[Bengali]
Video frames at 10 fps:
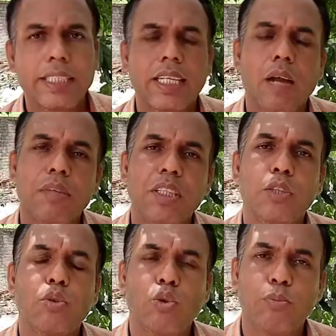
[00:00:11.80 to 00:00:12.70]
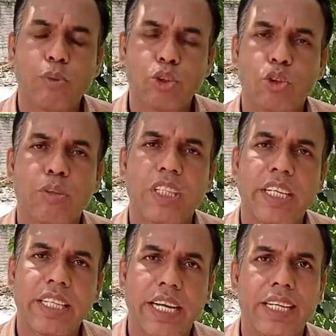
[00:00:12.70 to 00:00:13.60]
আজকে আমাদের তরুণ প্রজন্মের
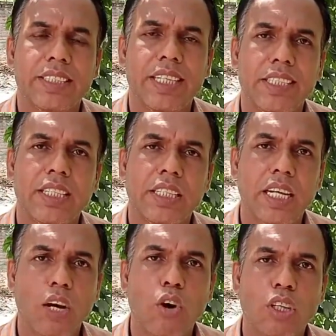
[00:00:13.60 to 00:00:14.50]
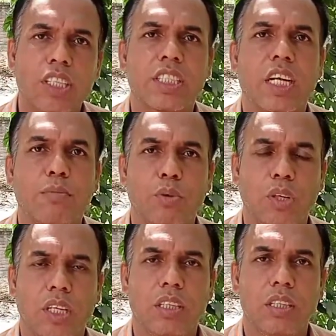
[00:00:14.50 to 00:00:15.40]
দিকে দেখা যায় যে তারা হতাশায়
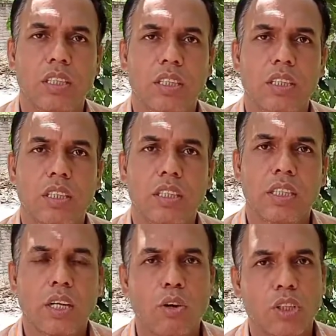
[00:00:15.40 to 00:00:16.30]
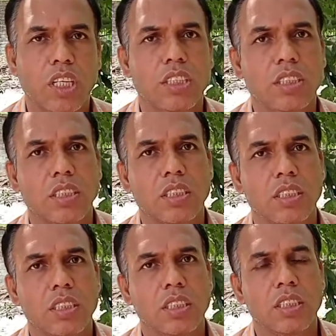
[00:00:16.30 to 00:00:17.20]
ভোগে তারা হতাশ
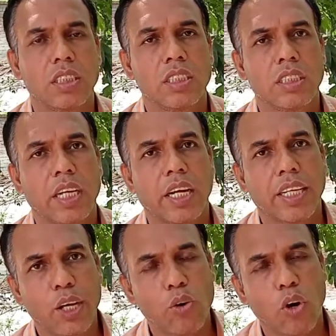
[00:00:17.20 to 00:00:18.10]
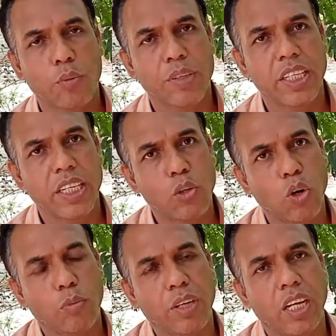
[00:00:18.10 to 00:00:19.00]
তারা কি করবে কি
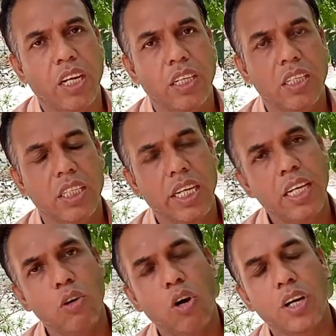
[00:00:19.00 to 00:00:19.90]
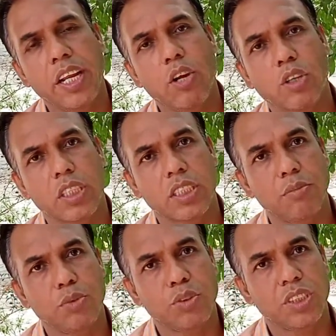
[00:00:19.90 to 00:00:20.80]
করবে না এ নিয়ে অনেক
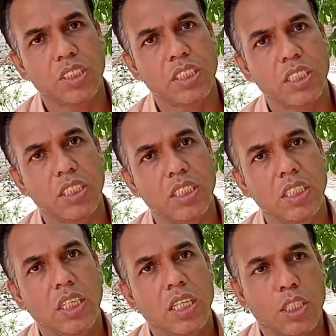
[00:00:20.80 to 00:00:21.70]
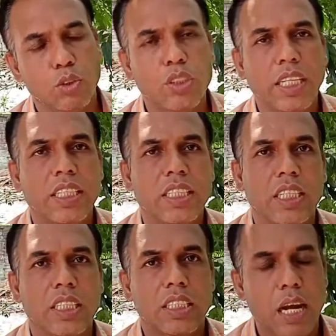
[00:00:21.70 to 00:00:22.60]
হতাশায় ভুগতেছে কিন্তু তাদের
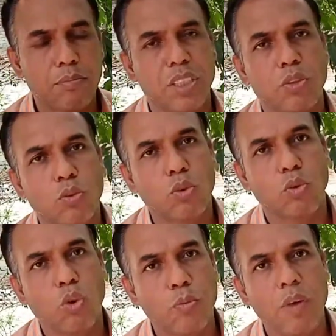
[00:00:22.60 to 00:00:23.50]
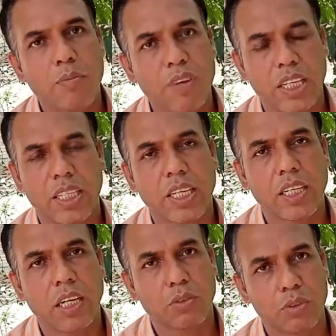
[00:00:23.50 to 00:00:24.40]
সাথে সামনের কোনো রোড ম্যাপ না
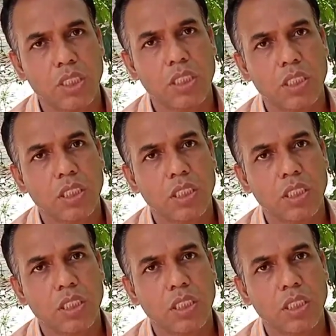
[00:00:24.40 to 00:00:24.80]
থাকার কারণে